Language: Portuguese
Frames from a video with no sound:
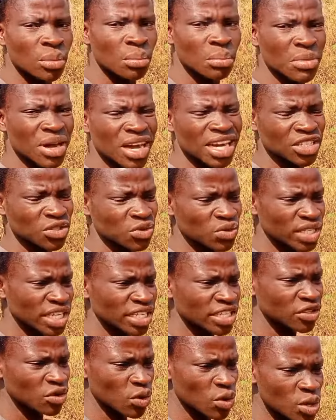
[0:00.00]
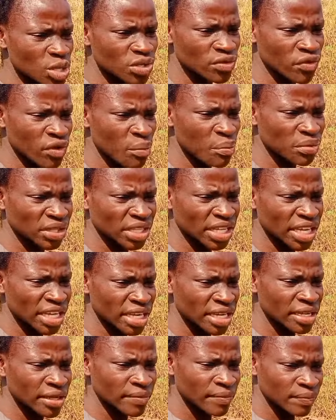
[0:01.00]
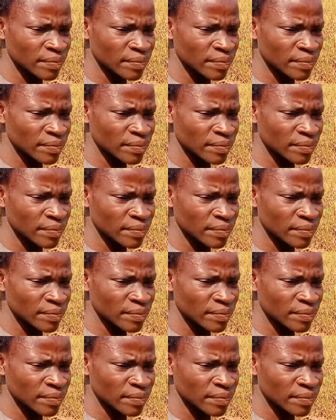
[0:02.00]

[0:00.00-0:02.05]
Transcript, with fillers: Mas o dia de hoje vou poder